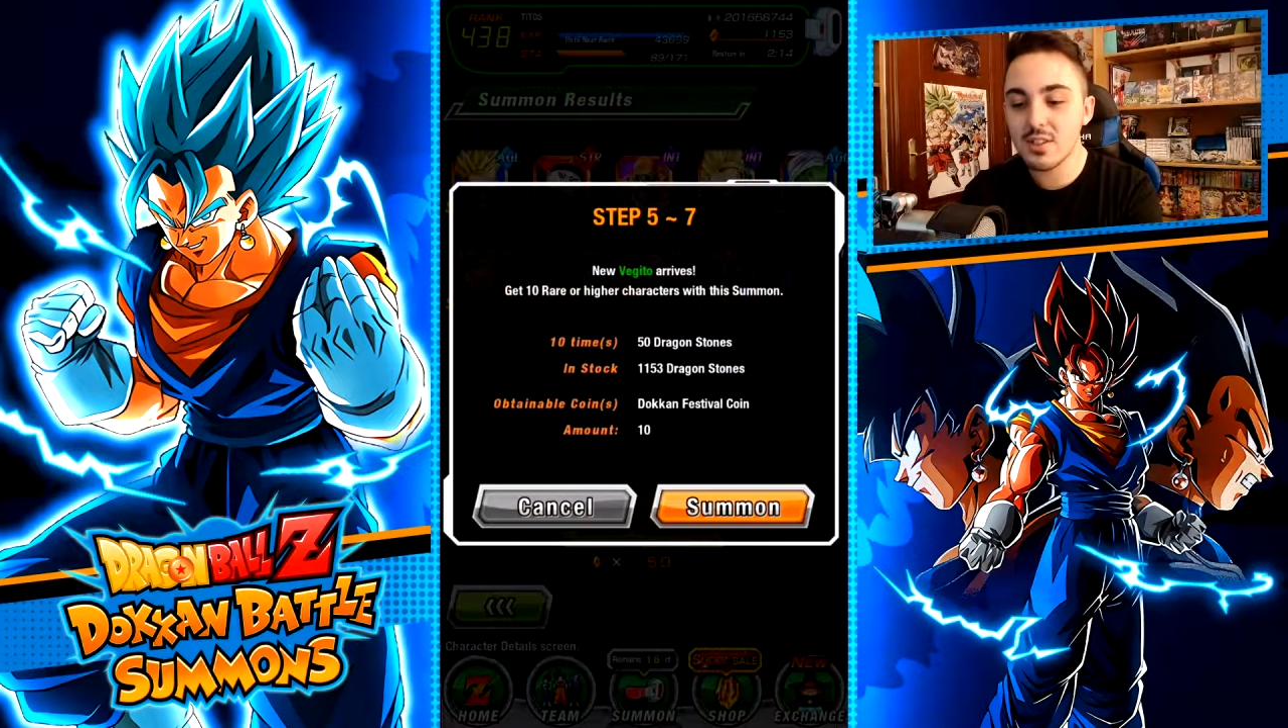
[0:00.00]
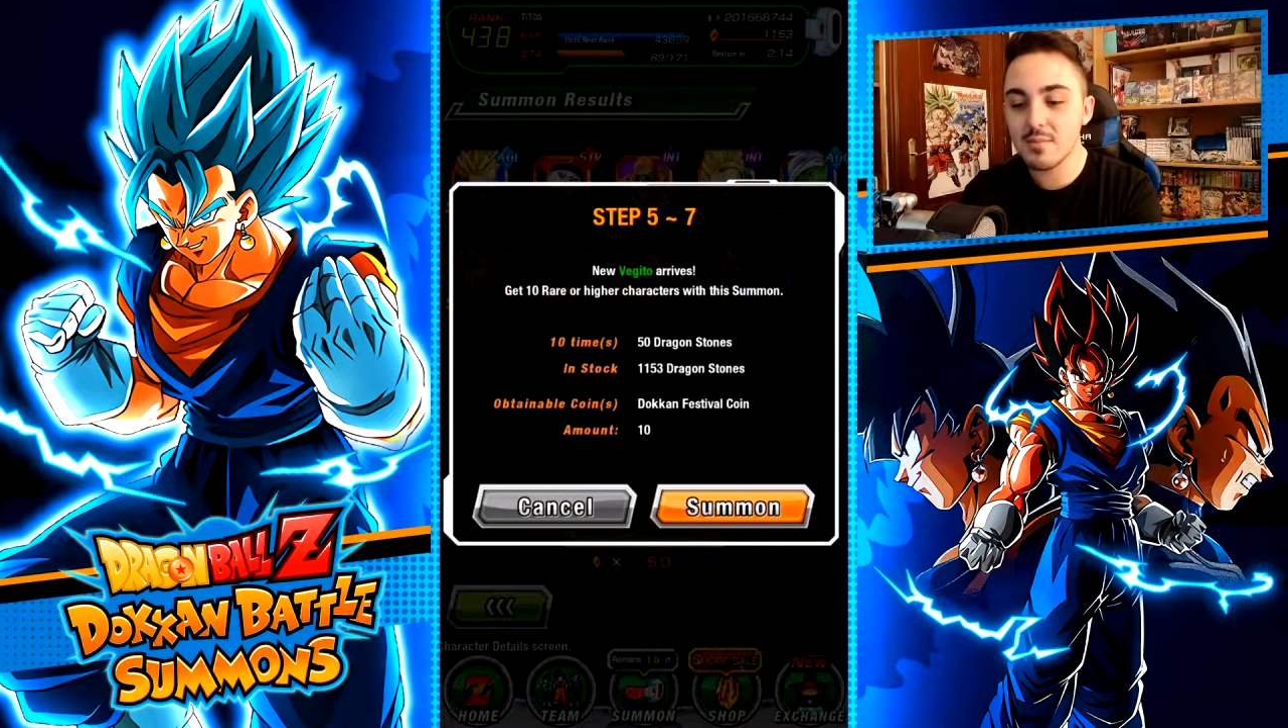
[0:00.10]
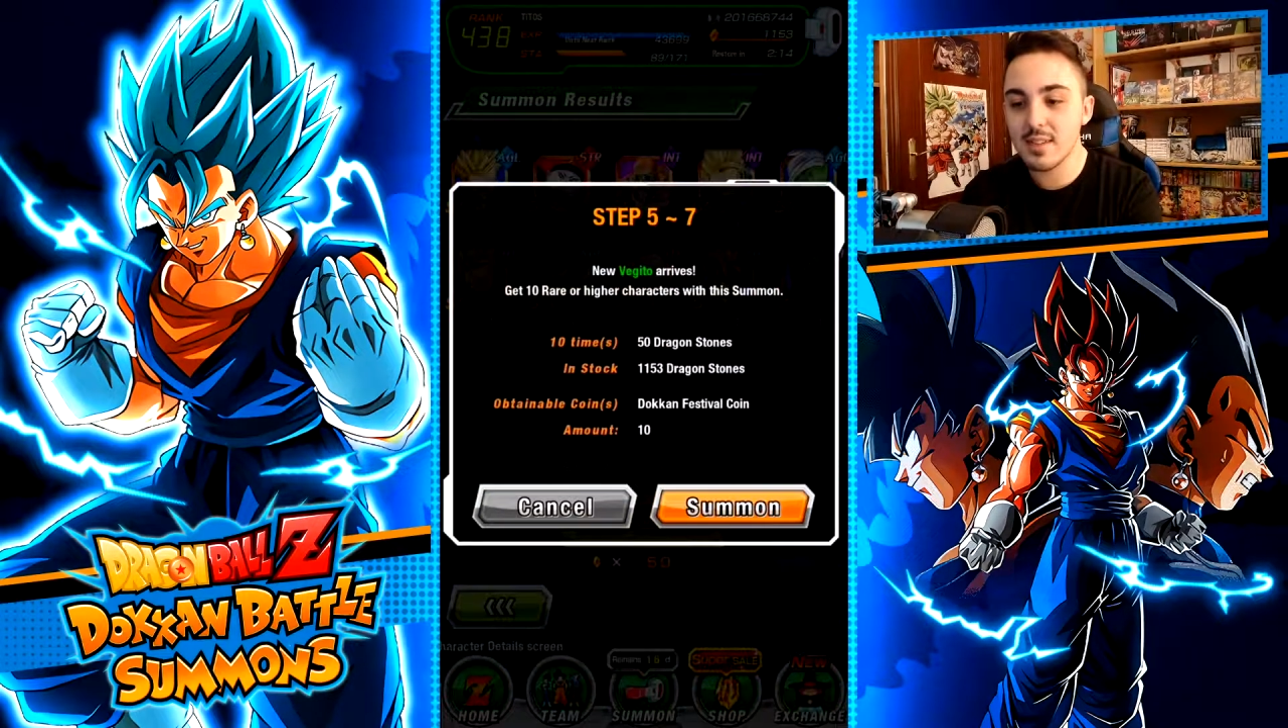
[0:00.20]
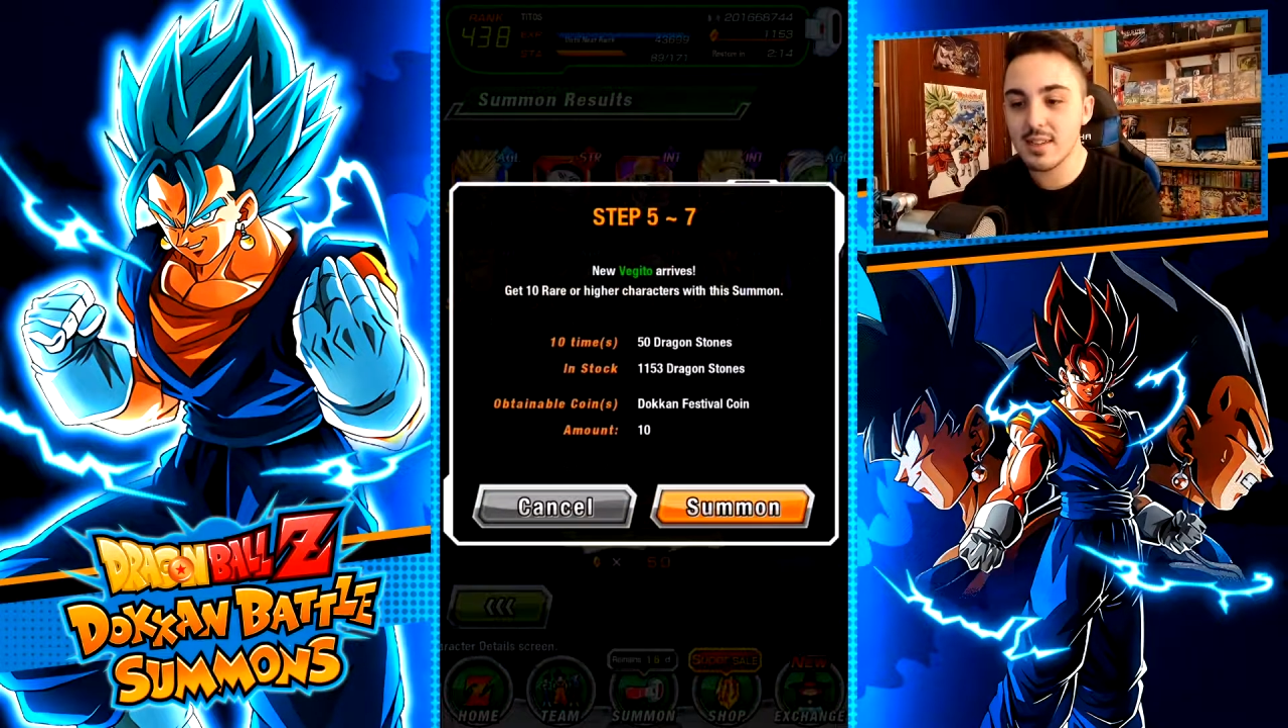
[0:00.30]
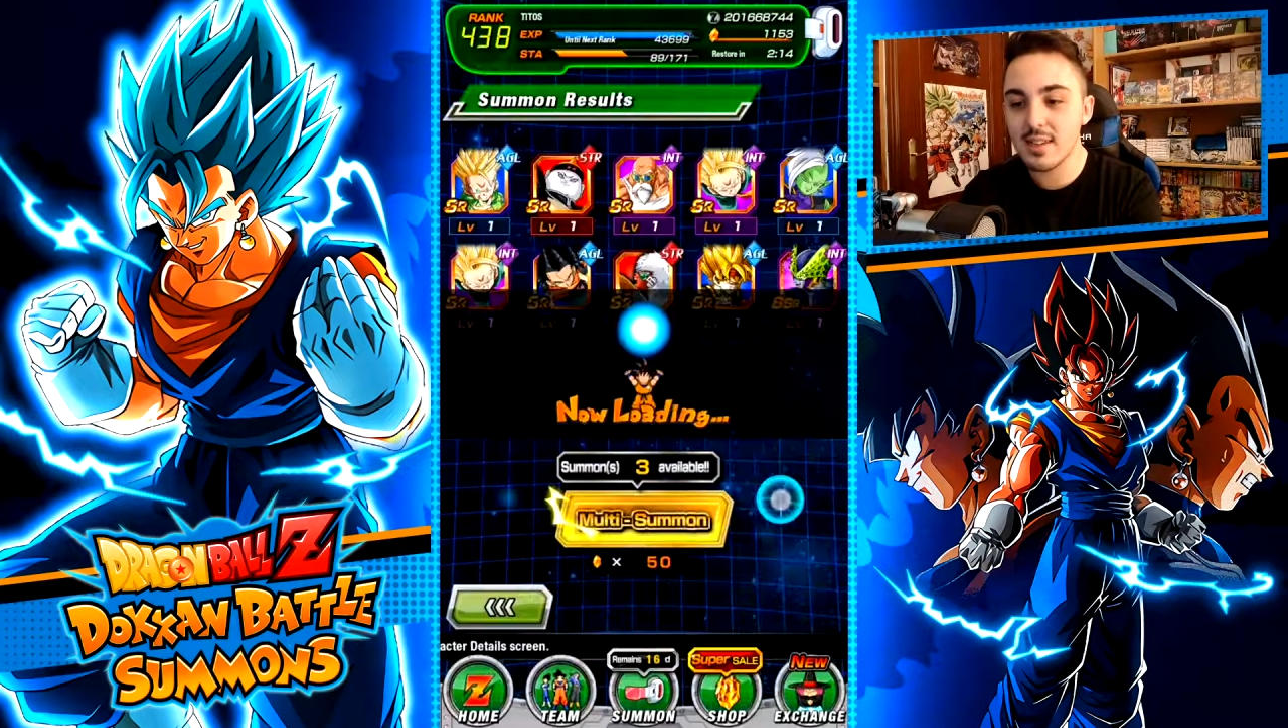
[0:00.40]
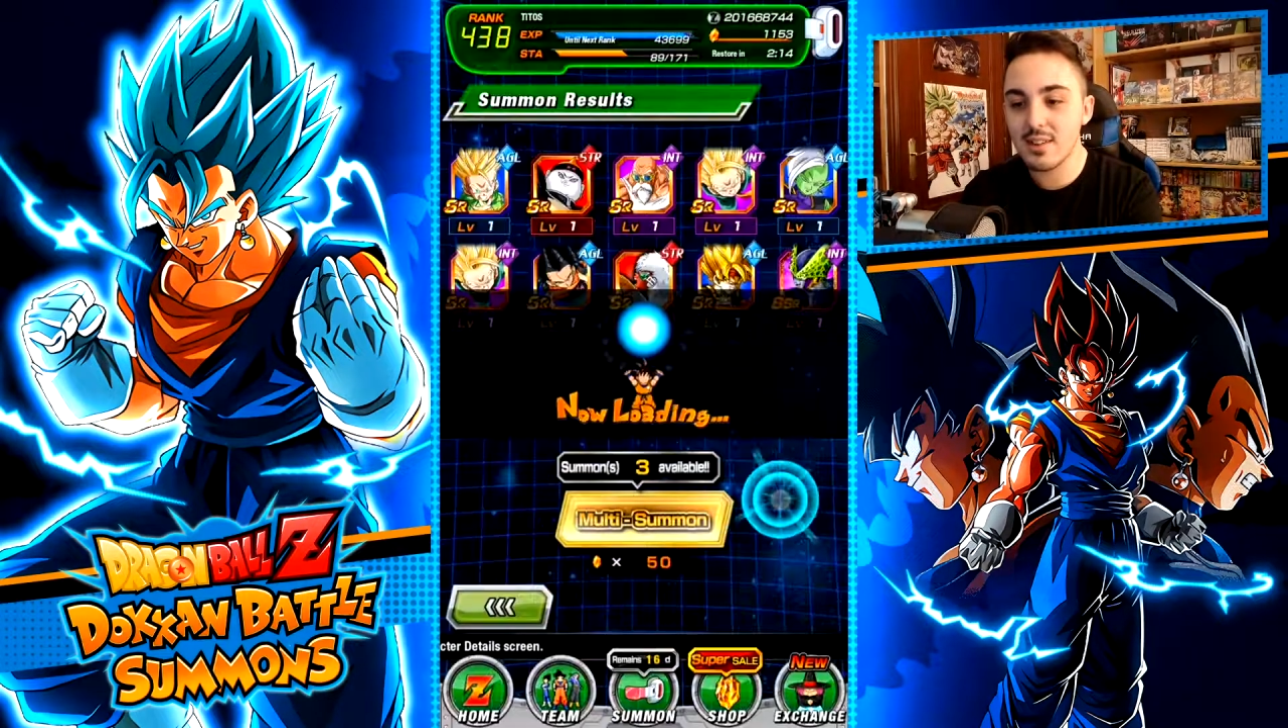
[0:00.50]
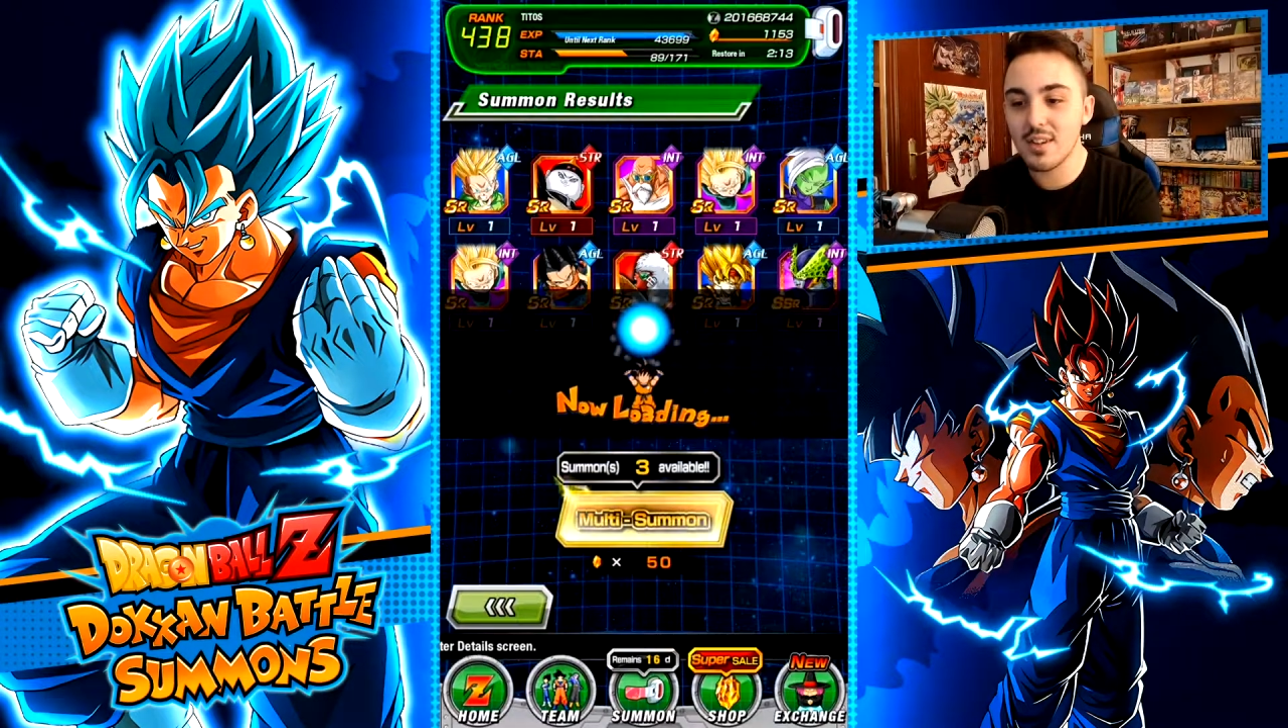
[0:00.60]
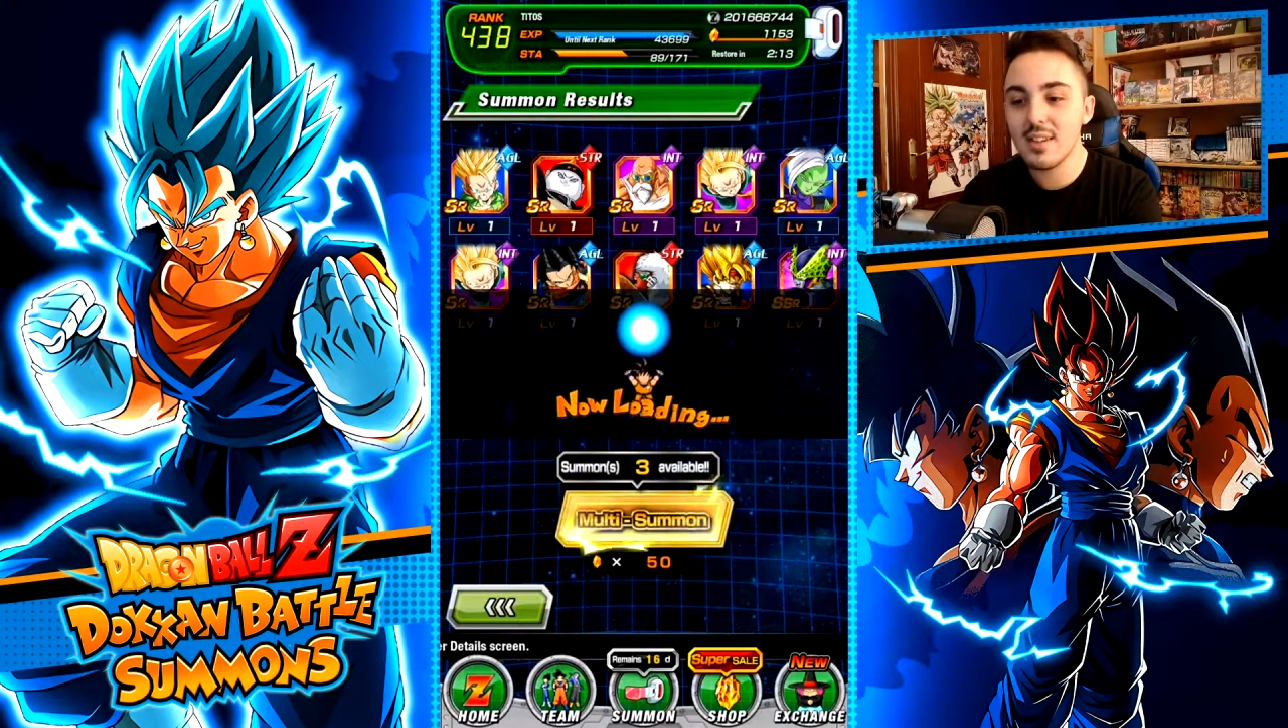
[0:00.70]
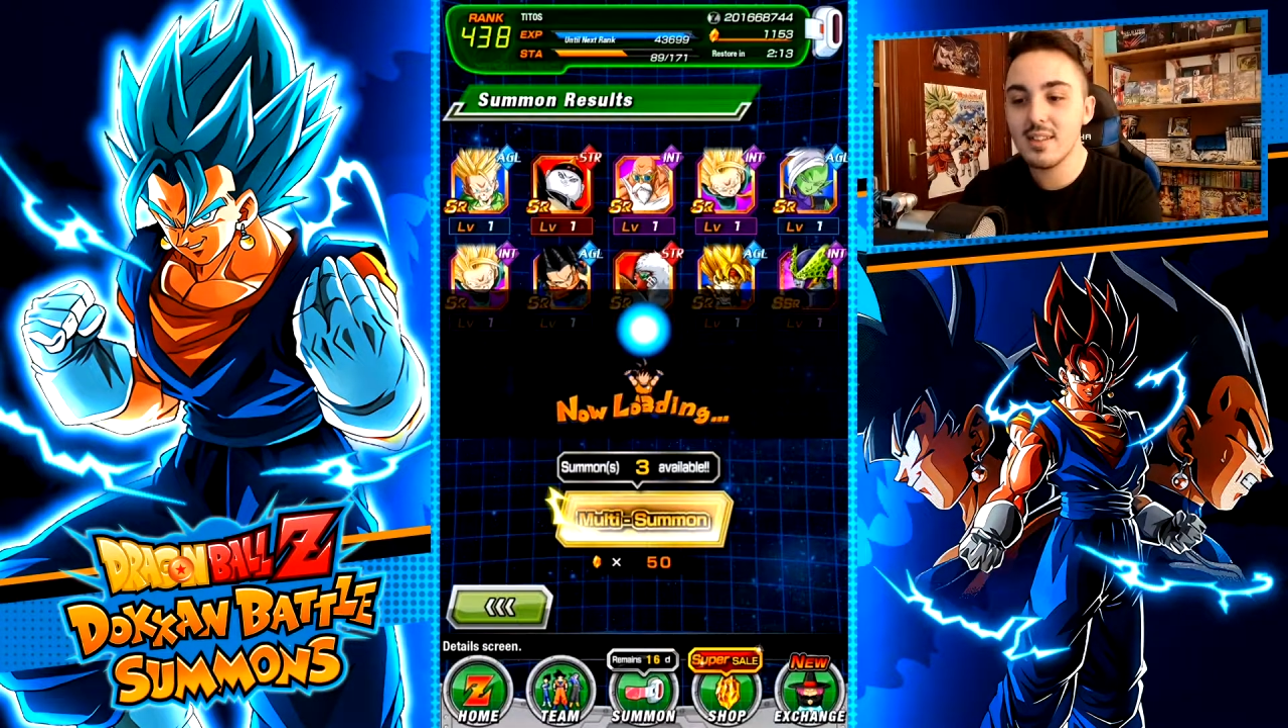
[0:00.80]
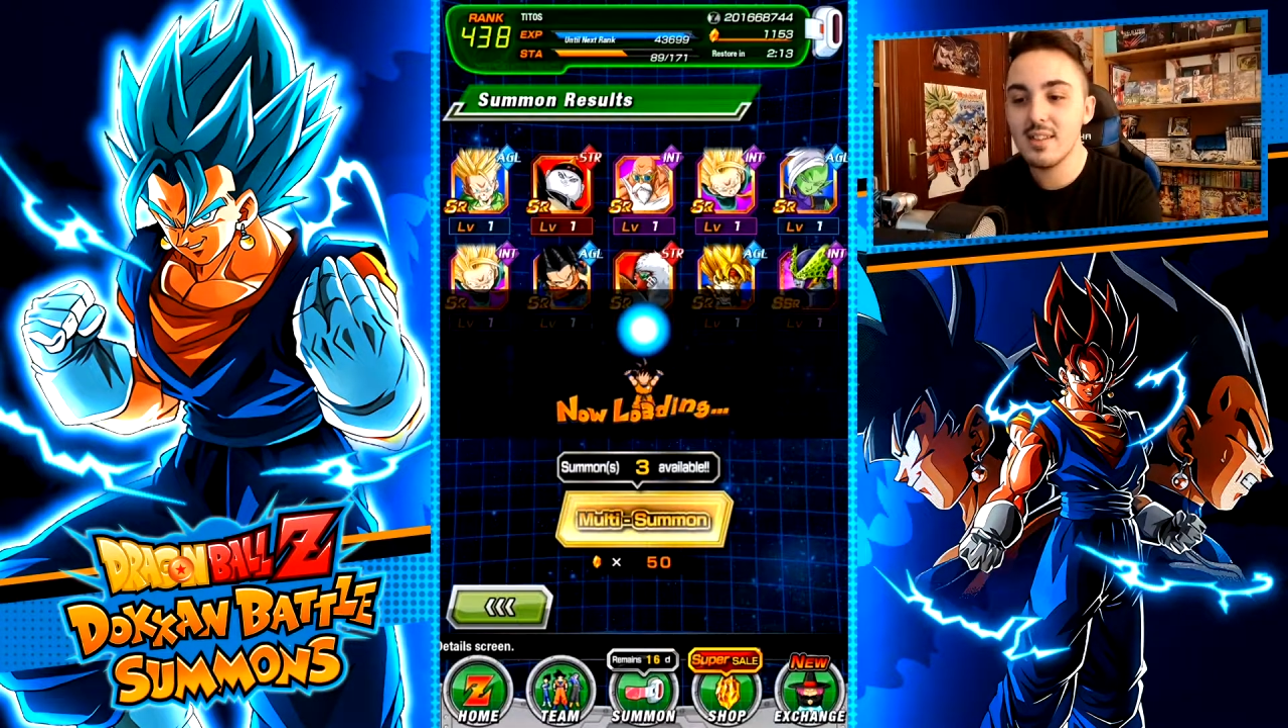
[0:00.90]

que estamos a ter agora.